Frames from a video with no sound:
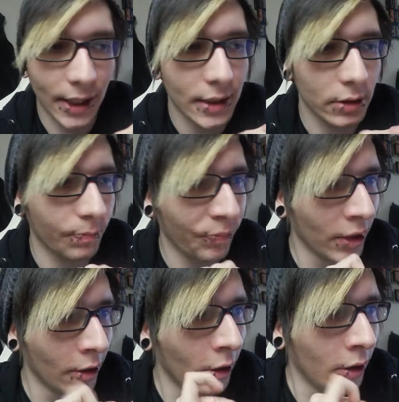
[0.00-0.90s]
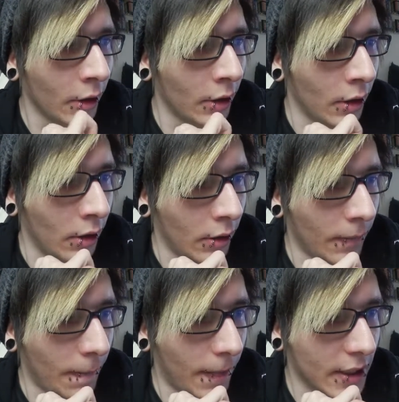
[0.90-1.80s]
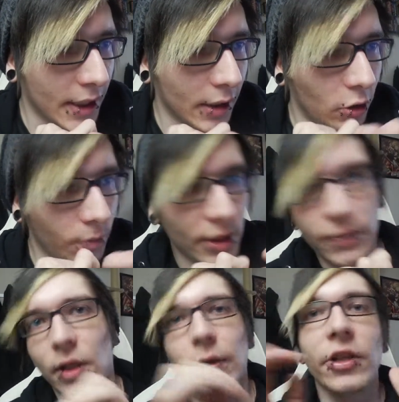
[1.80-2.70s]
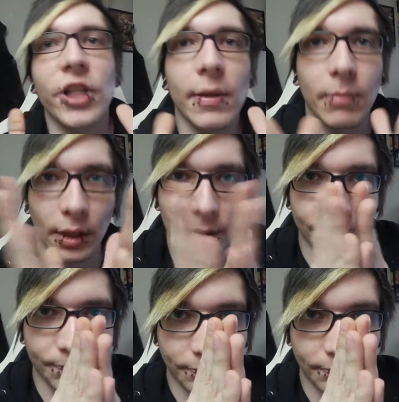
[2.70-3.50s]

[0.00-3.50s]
Also, es geht darum, ich werde einen neuen Channel machen.